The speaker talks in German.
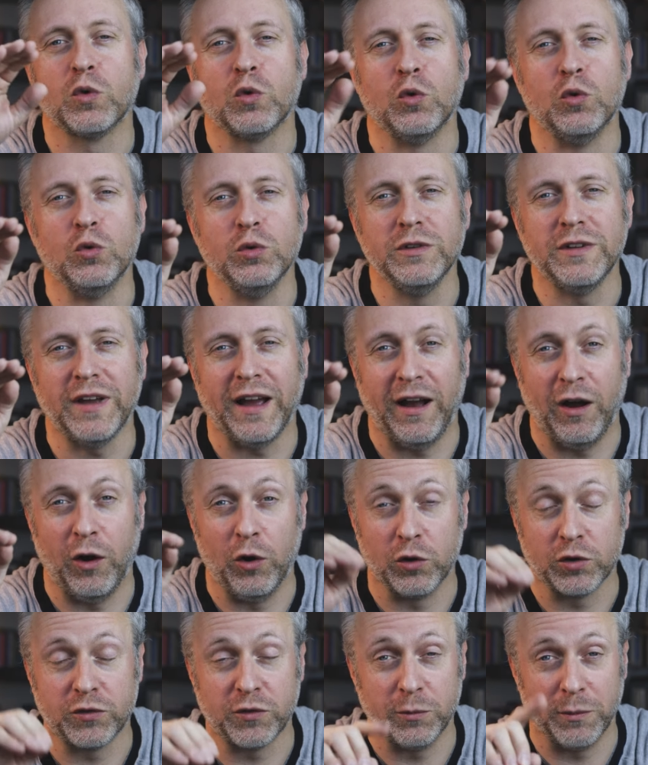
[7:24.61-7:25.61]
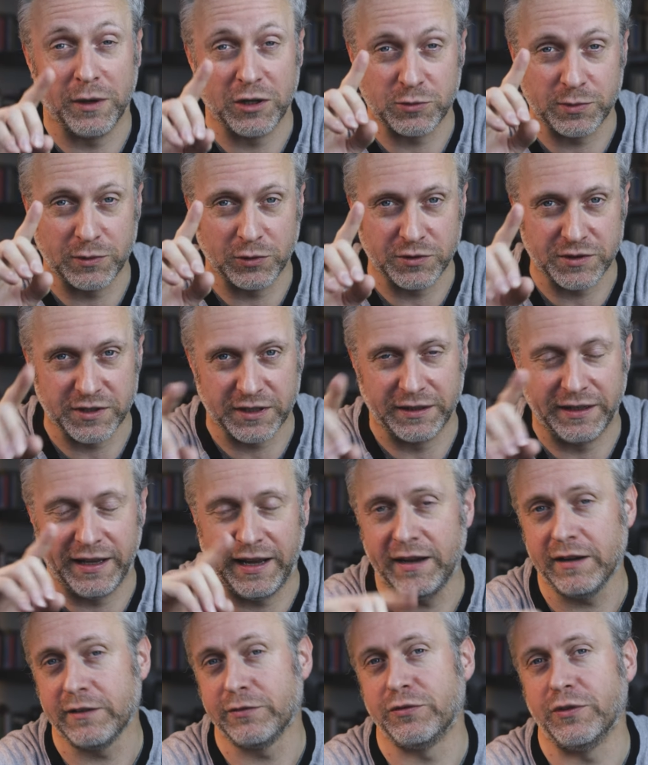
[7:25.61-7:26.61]
Und auch zum Beispiel unsere
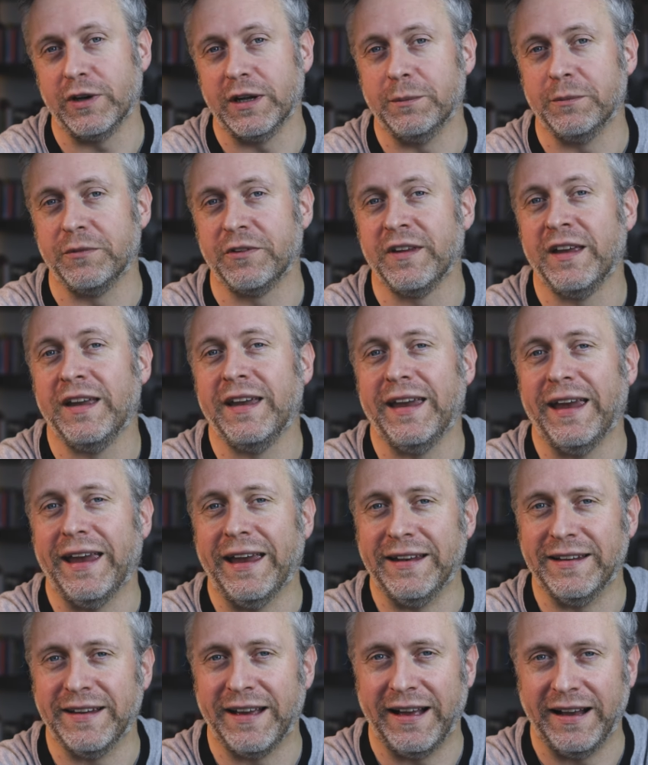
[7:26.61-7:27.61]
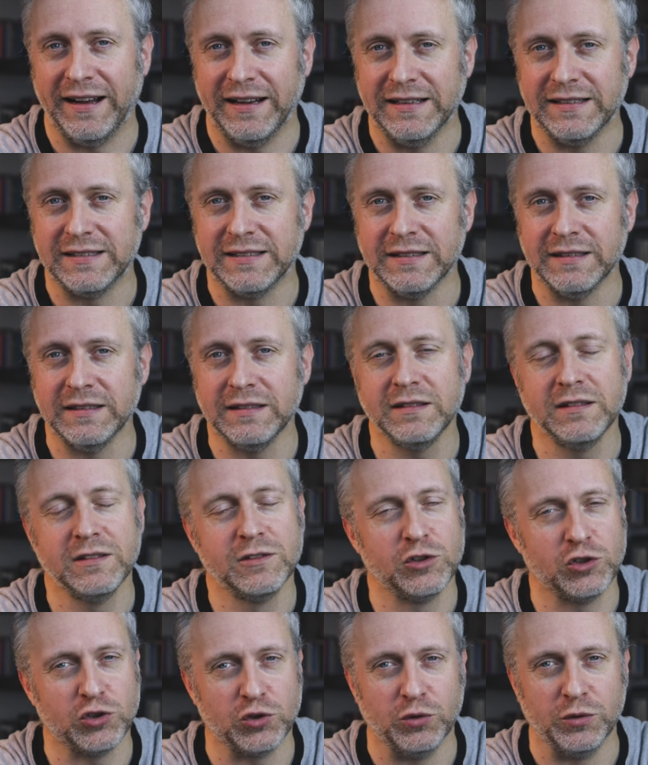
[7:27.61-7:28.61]
Dark Frames enthalten
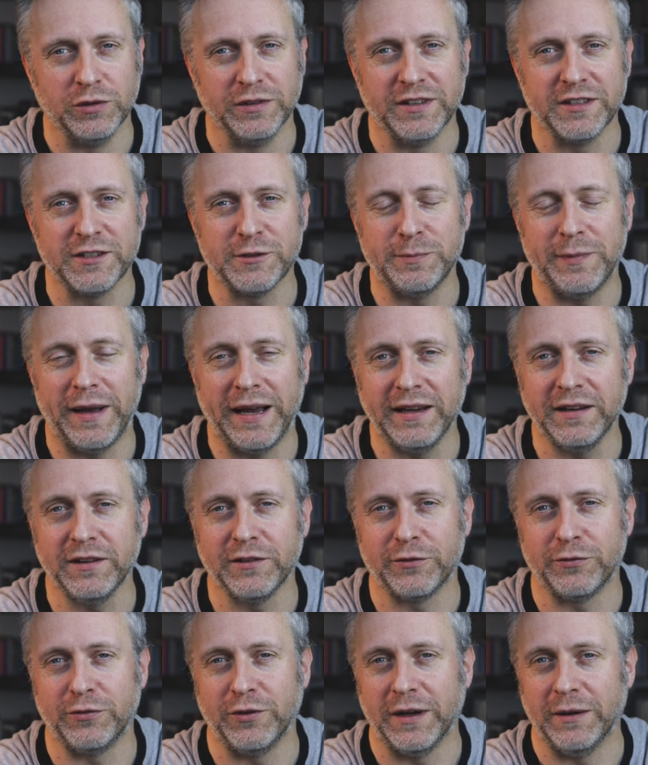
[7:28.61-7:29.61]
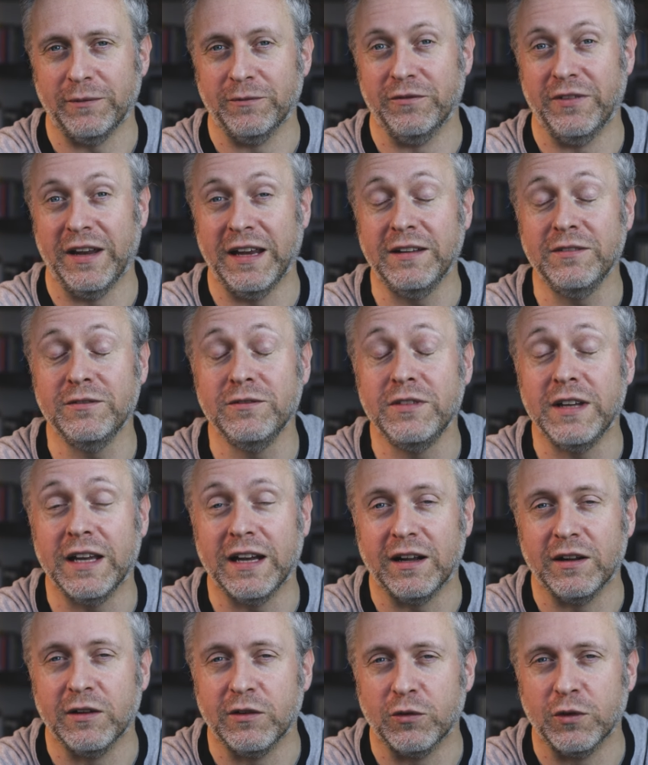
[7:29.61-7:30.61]
schon das Bias Frame. Wenn
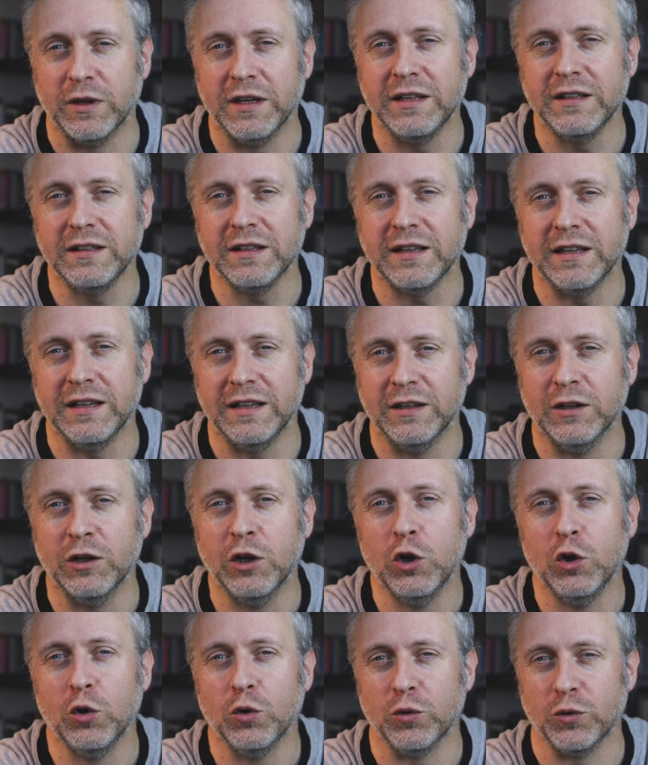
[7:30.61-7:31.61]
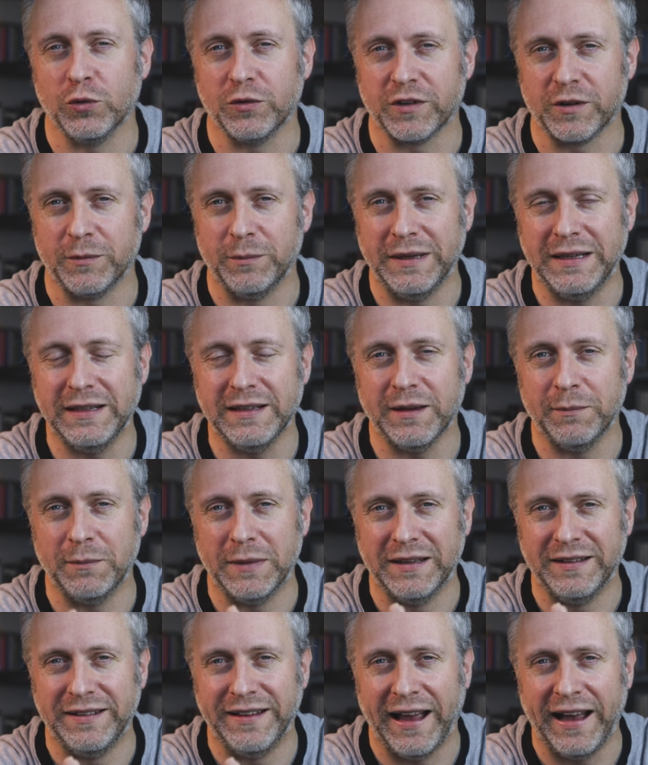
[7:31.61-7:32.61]
wir also hingehen und unsere Bilder
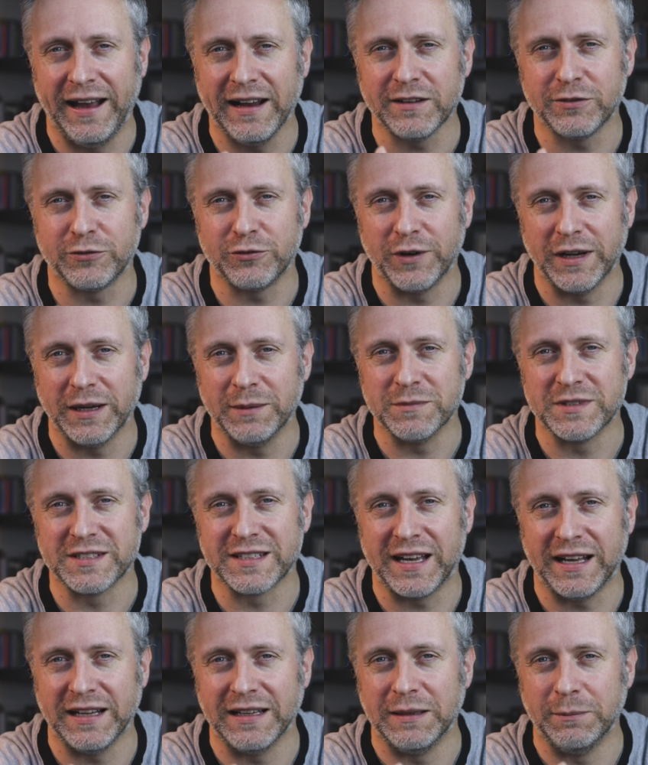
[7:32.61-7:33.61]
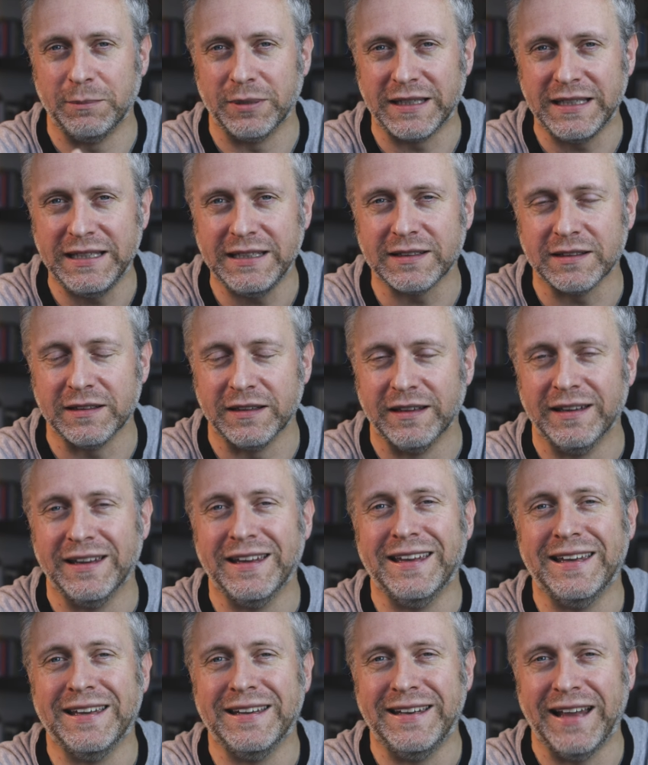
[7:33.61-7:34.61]
mit Dark Frames kalibrieren,
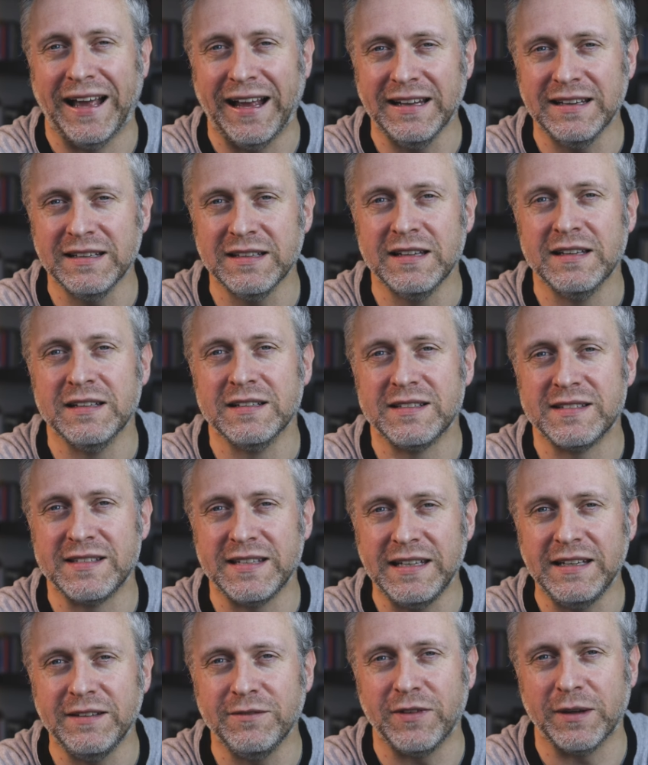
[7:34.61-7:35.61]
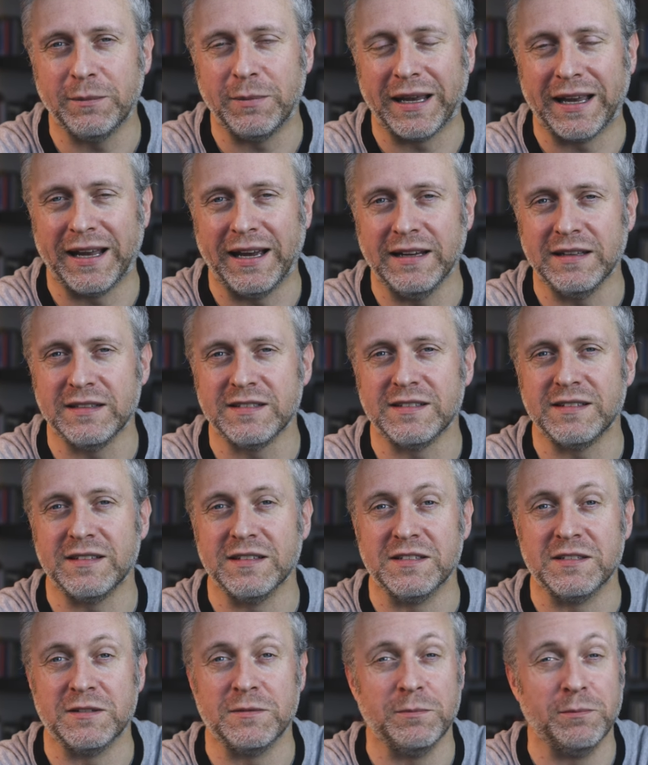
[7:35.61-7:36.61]
dann ziehen wir bereits
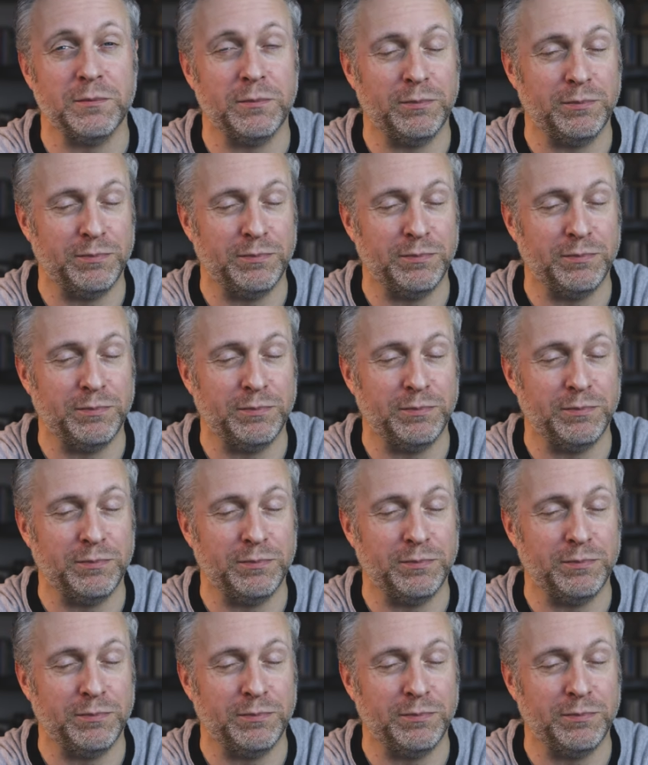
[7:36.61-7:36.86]
das